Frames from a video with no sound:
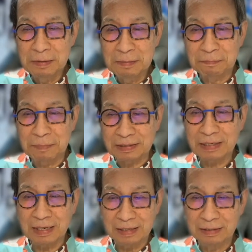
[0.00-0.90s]
場
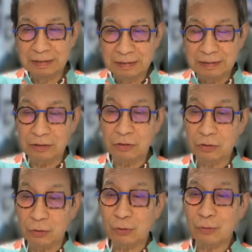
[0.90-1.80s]
違いだとい
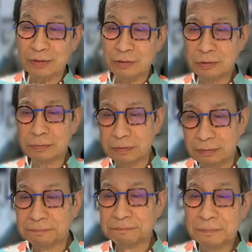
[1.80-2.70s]
うことは十
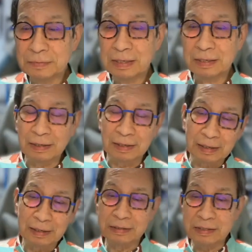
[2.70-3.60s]
分、
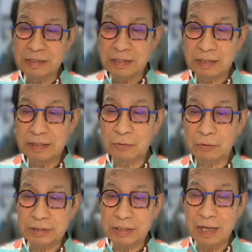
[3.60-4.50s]
えー、認識を
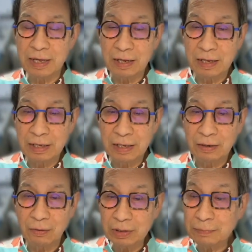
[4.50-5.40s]
して
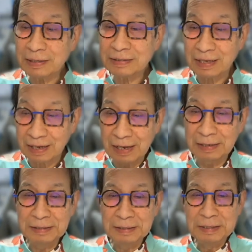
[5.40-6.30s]
おりましたが、
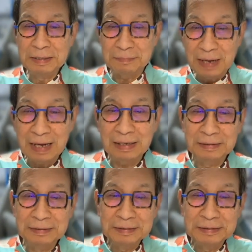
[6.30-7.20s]
まあ、
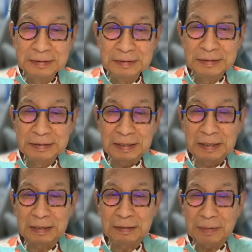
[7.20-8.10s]

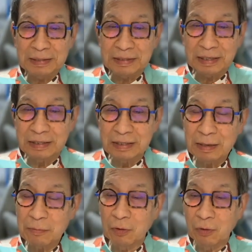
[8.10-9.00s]
えー、末席にて
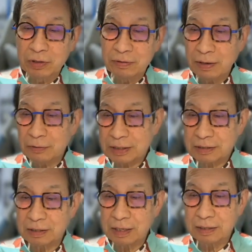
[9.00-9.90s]
もお祝いをさ
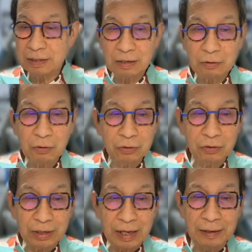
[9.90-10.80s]
せていただこうと
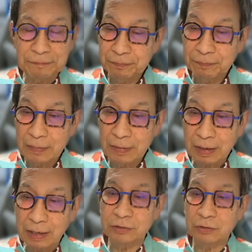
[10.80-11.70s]
ね、
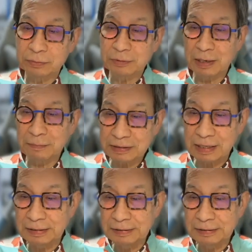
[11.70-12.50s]
会場に向かいました。